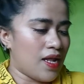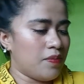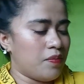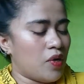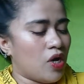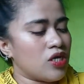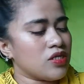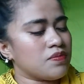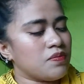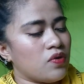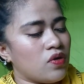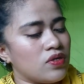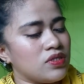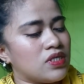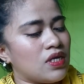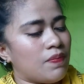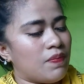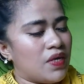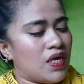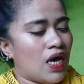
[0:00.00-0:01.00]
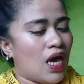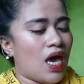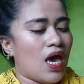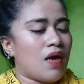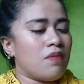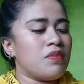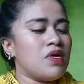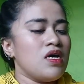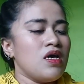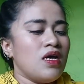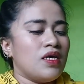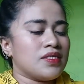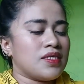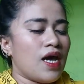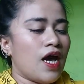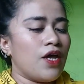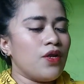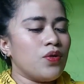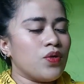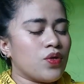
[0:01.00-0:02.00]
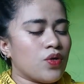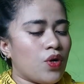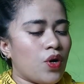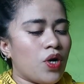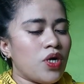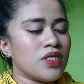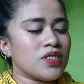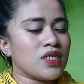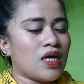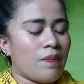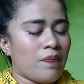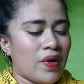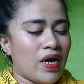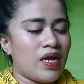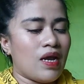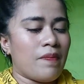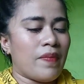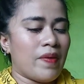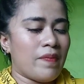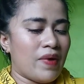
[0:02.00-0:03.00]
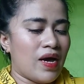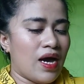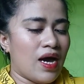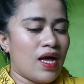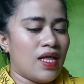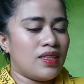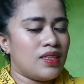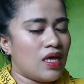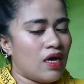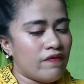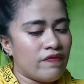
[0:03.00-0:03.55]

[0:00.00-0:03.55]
Albos. Bukod sa BM, sa anong course ka pa na pamahal?